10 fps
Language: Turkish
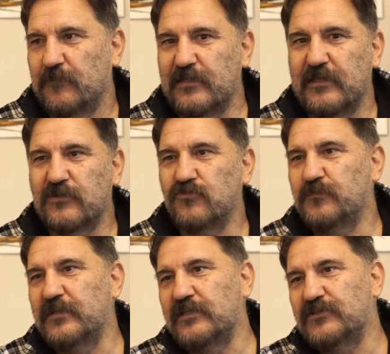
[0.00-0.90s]
Bir kere
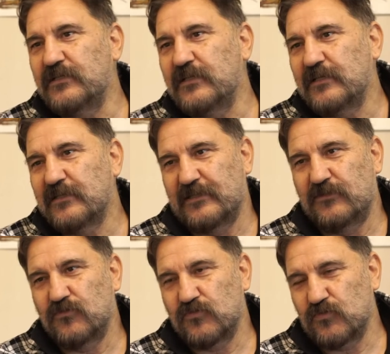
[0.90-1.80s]
çok bilinçli
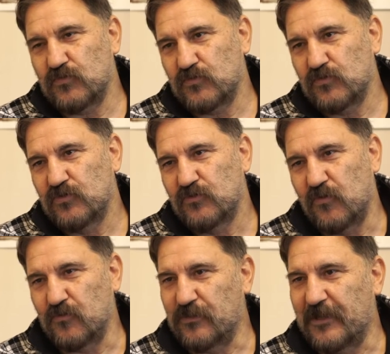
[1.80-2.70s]
gidiyorsunuz
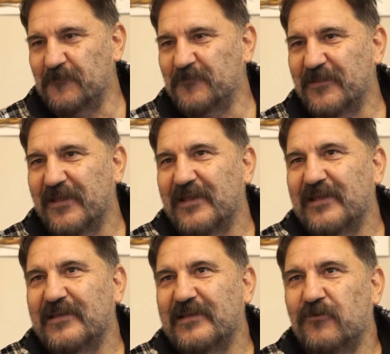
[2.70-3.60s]
okula.
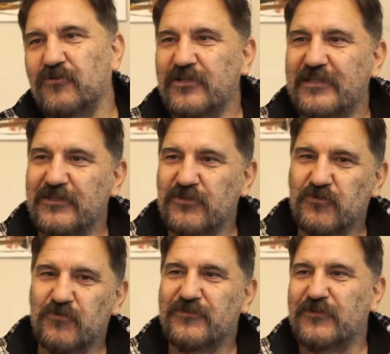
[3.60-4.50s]
E, hocaların
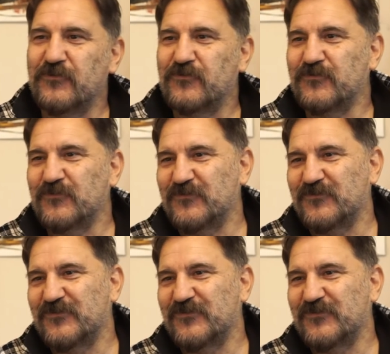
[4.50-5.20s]
çoğunu tanıyorsunuz.